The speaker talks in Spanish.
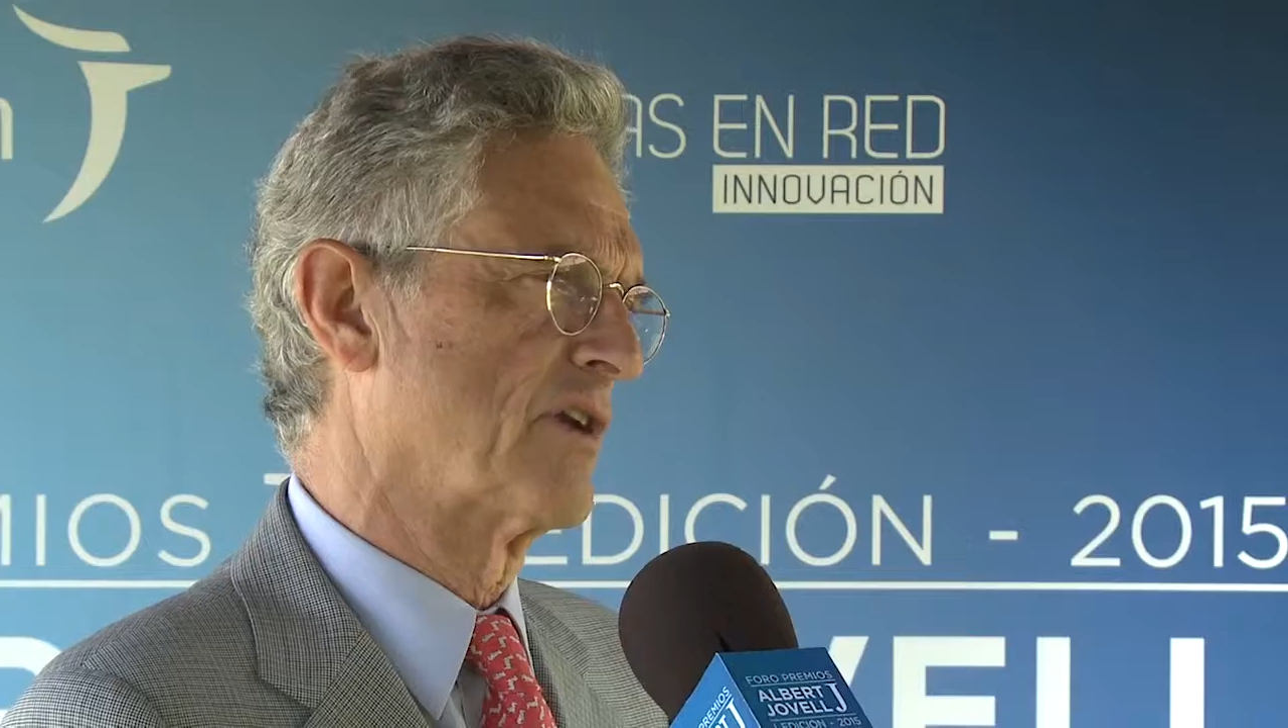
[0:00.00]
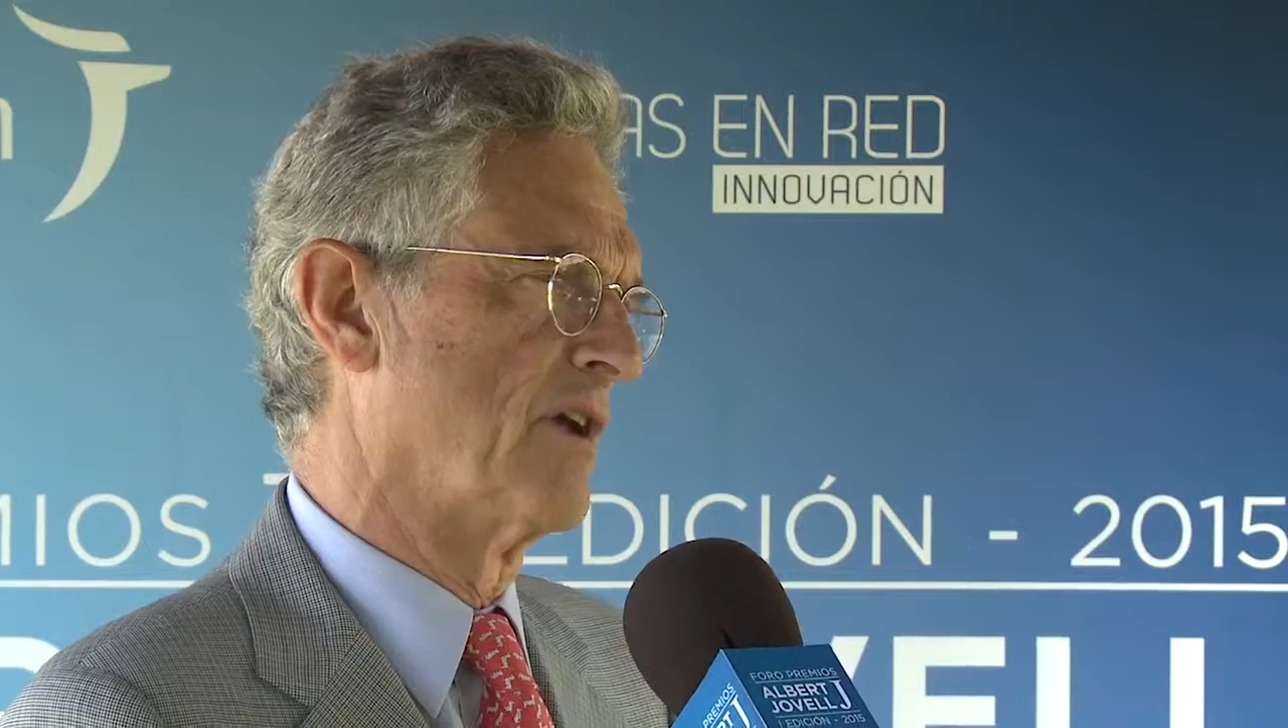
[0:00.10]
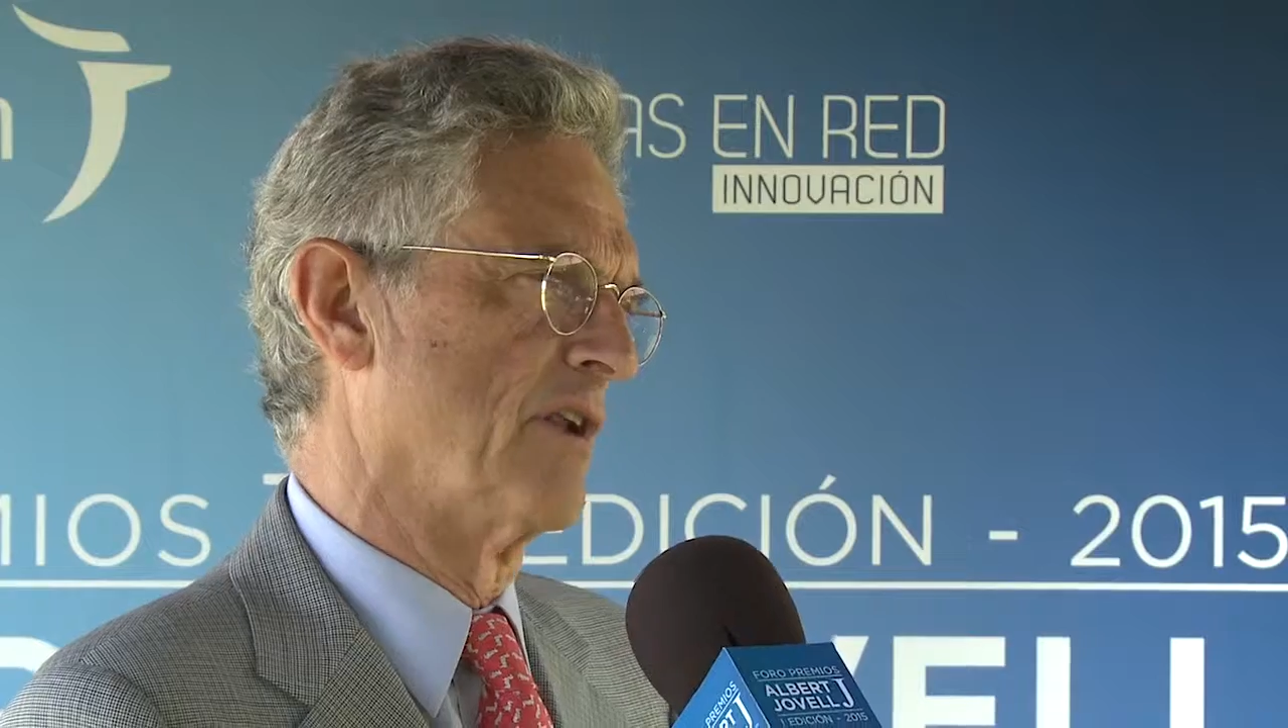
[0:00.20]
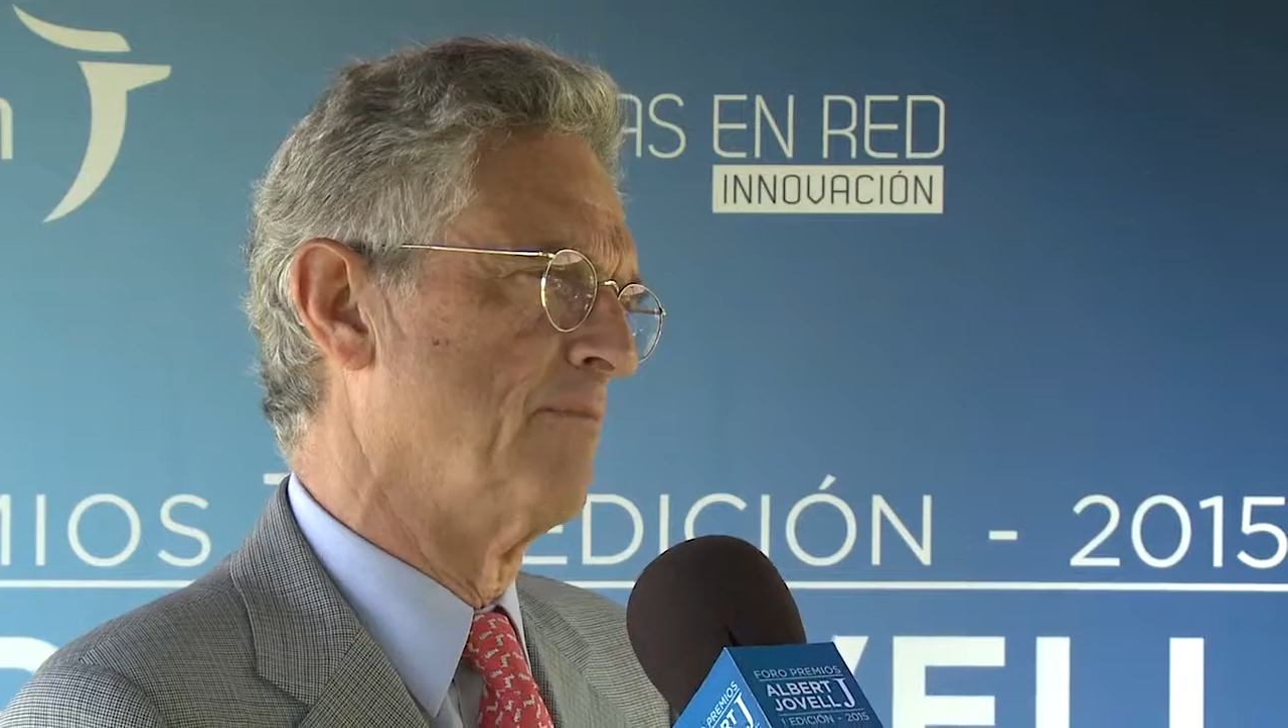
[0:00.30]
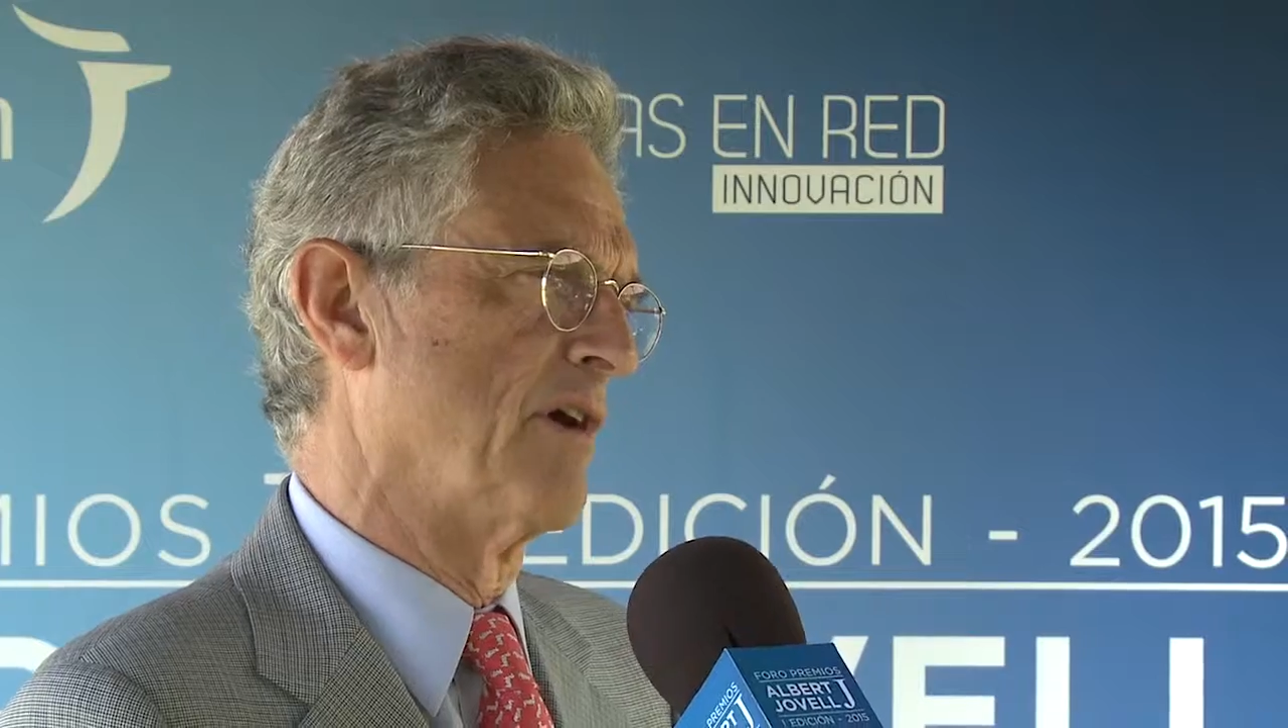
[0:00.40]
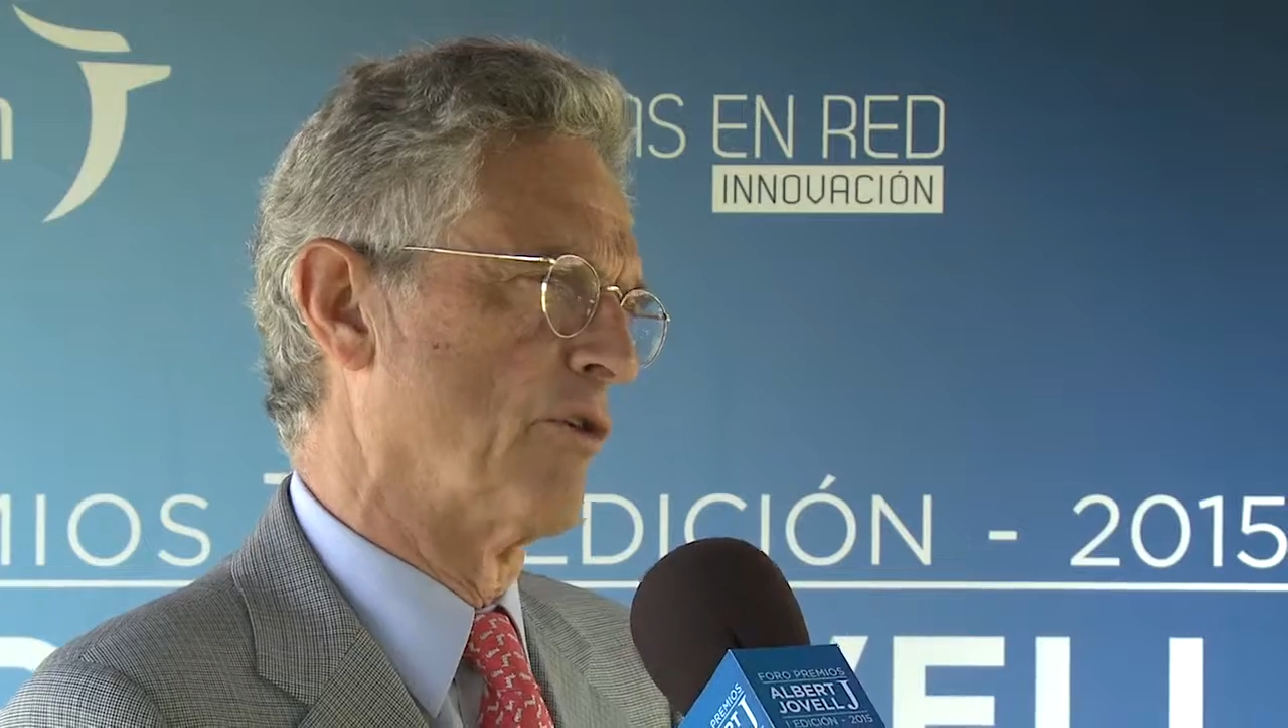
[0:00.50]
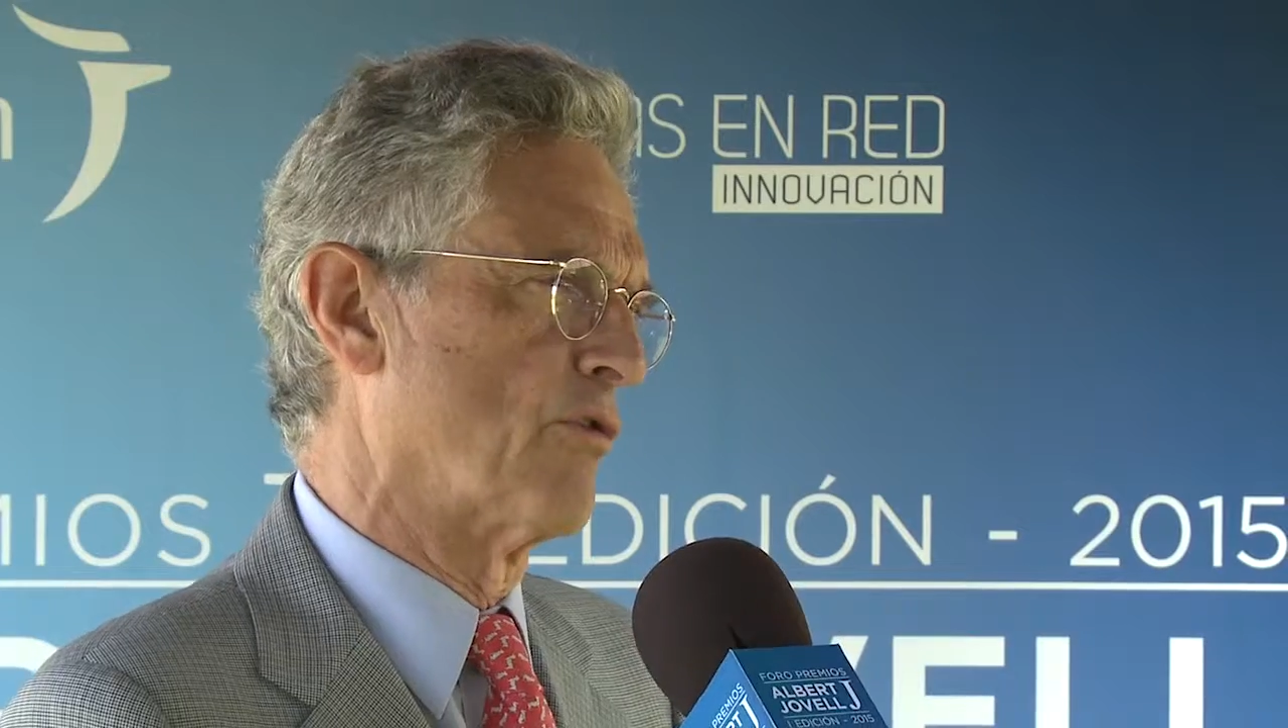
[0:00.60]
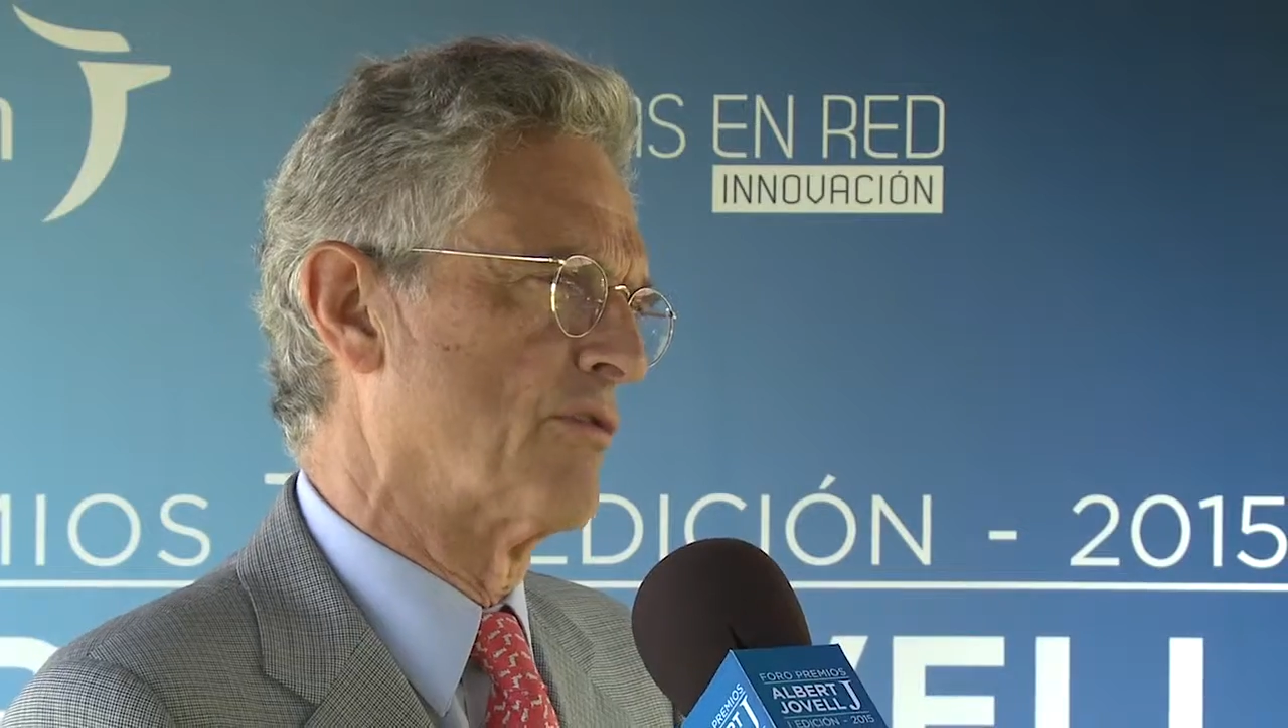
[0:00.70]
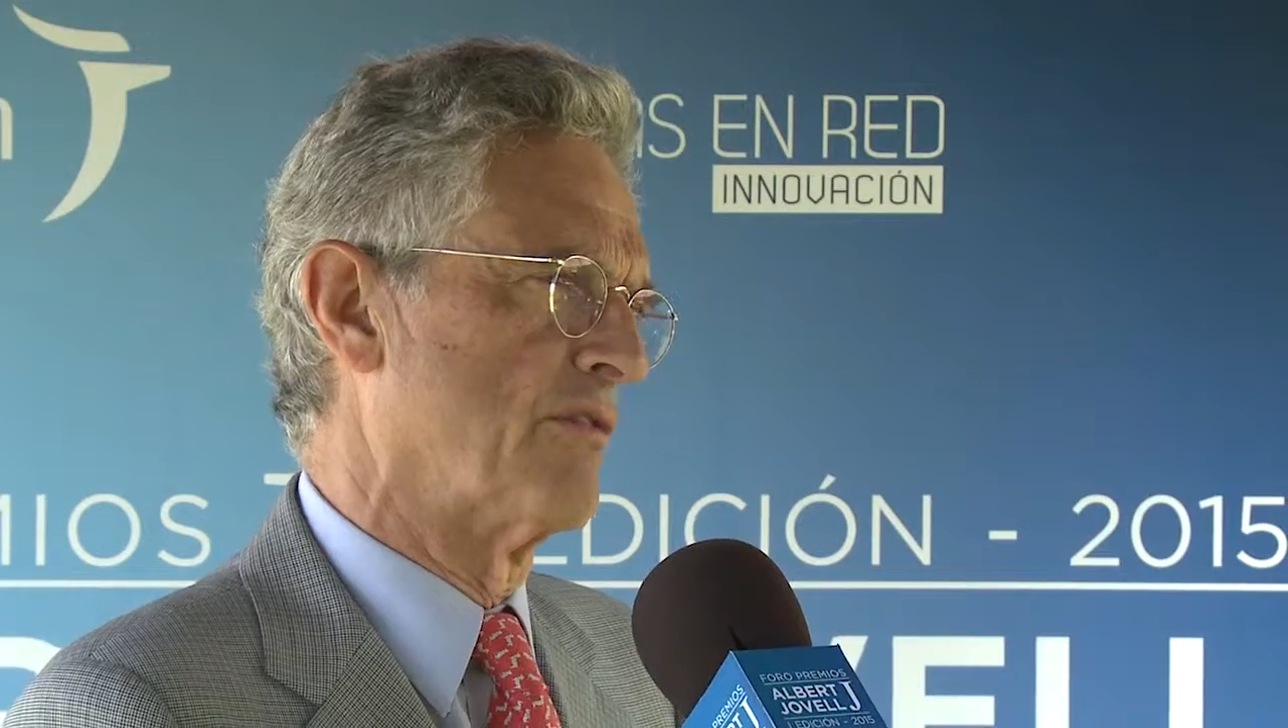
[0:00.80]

que el mejor